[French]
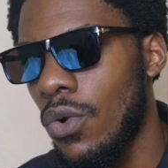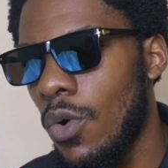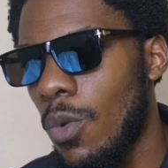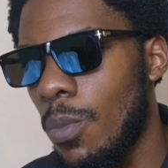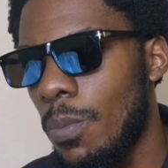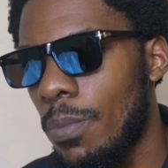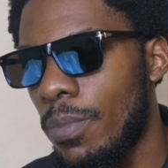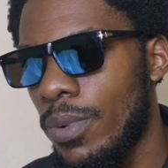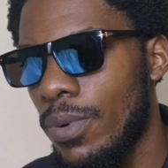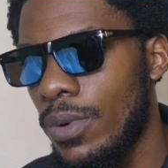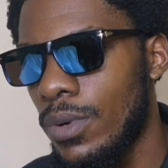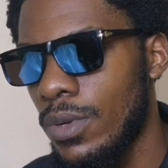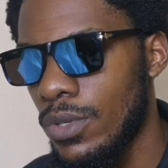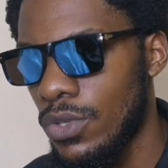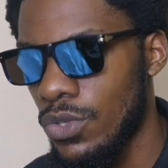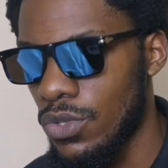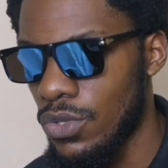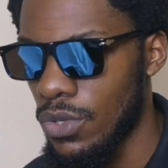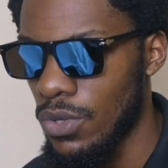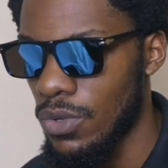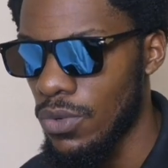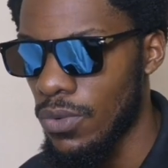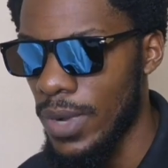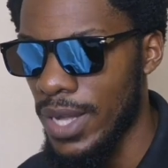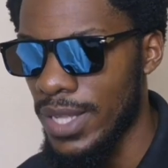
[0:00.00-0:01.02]
groupe
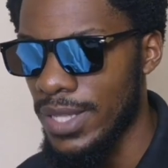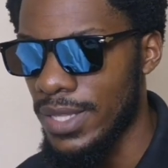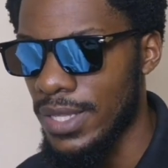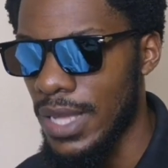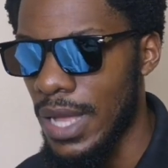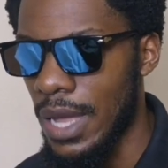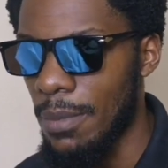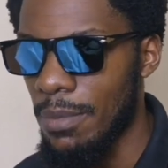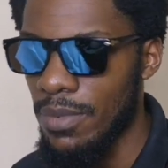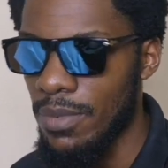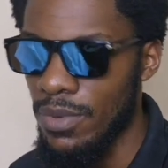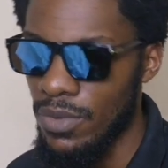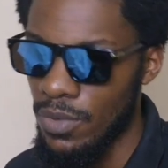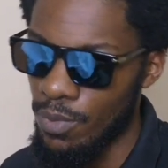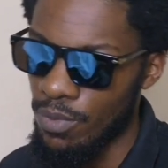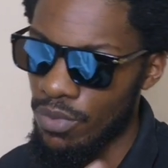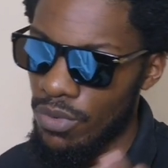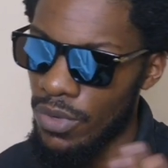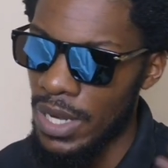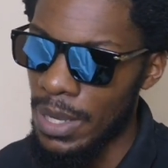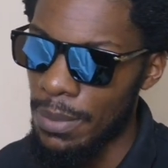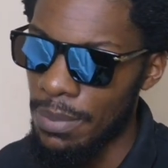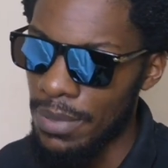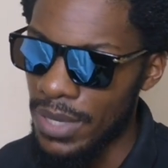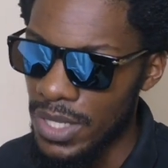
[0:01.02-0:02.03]
sur WhatsApp
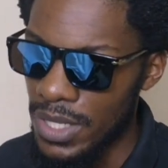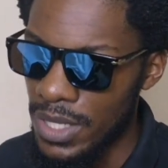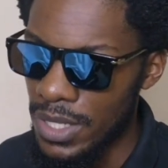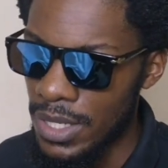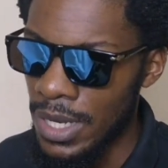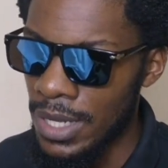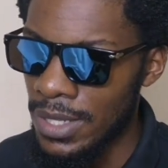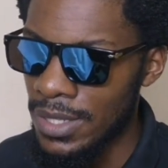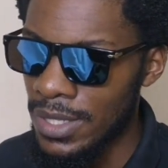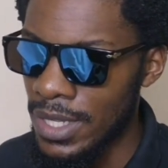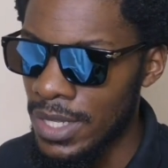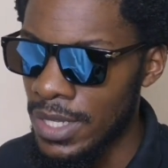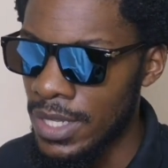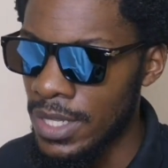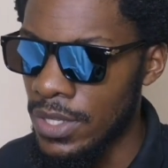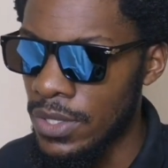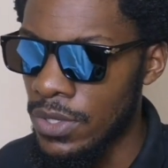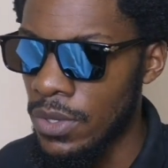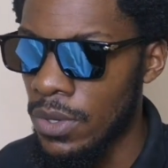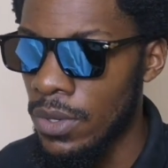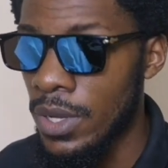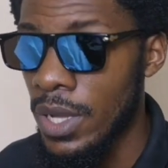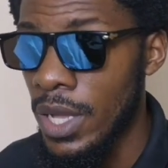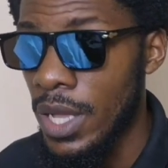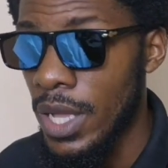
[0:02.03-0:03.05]
pour les précédentes
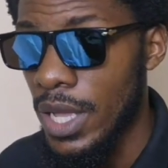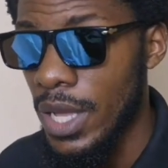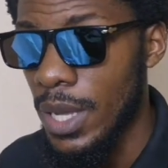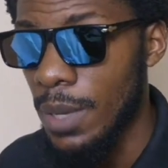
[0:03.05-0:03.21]
éditions.